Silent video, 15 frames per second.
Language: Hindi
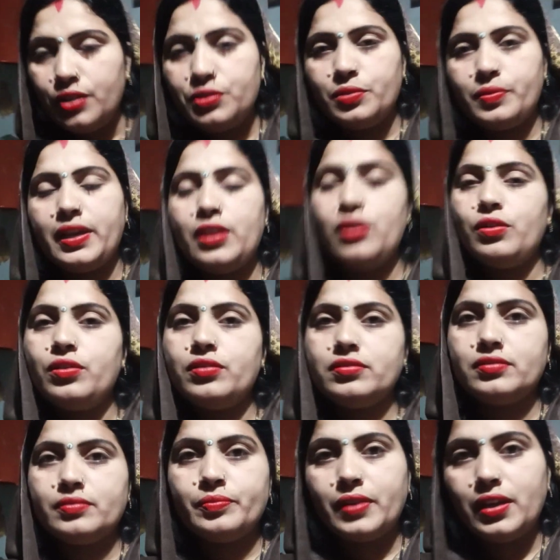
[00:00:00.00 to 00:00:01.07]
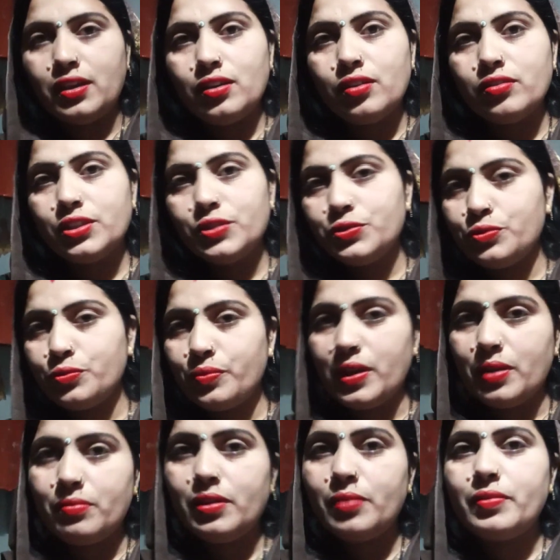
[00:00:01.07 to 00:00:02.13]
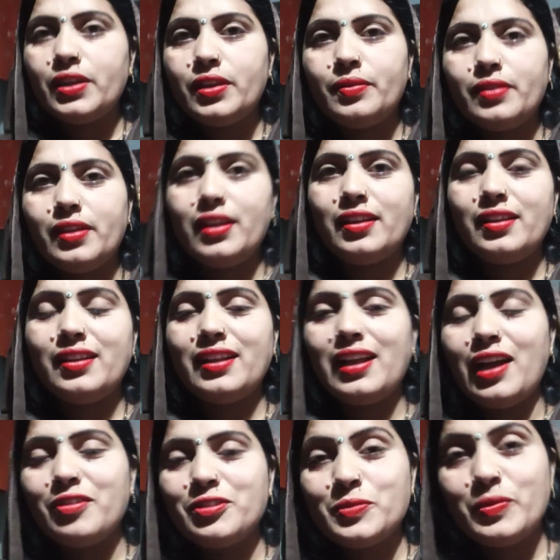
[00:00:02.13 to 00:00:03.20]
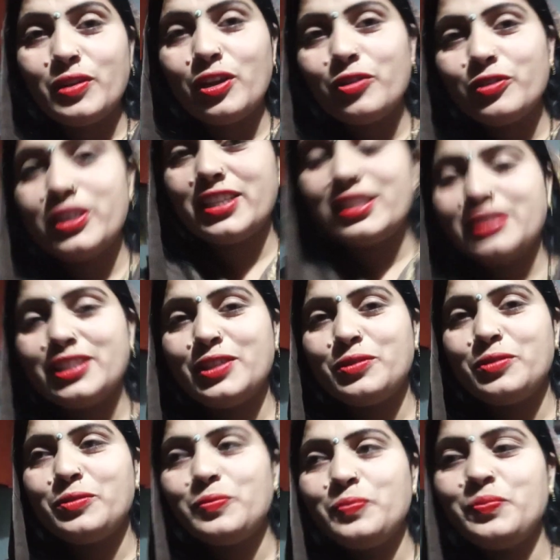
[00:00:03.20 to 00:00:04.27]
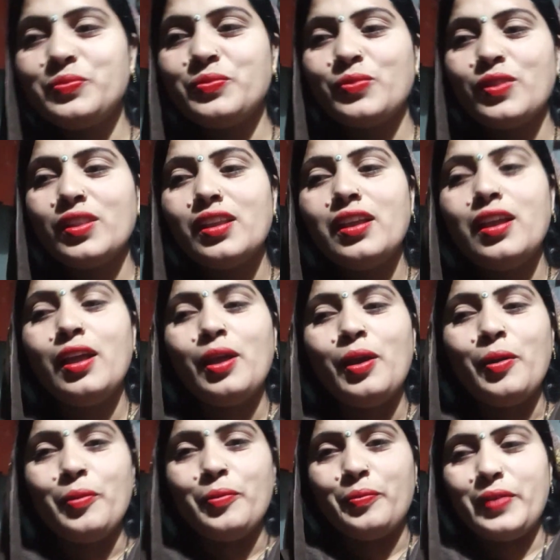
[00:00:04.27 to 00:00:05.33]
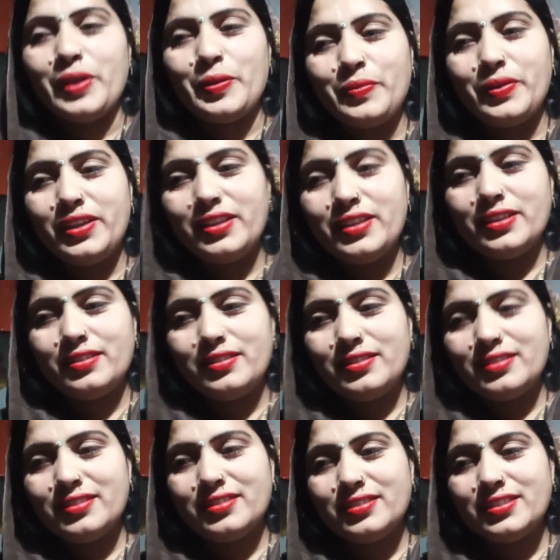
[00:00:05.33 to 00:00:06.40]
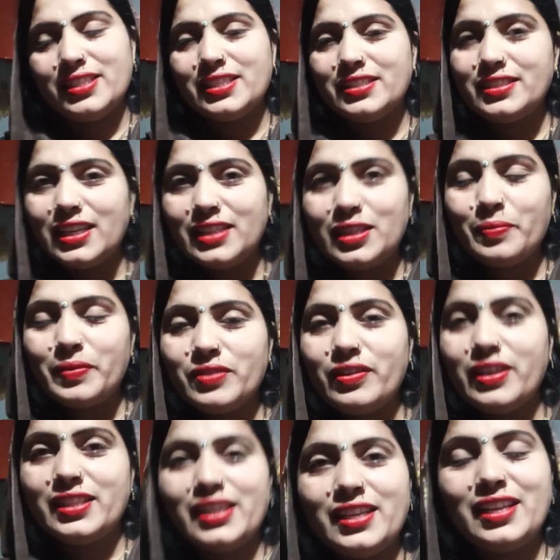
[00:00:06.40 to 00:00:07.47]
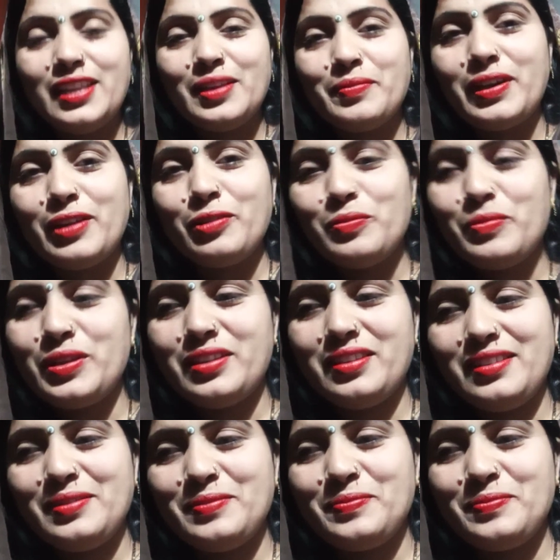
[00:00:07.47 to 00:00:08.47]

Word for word: तो भाई लोग बहन लोग यूट्यूब फैमिली में एक गांव से बिलोंग करती हूँ मैं भी चैनल बनवाने के लिए मालूम है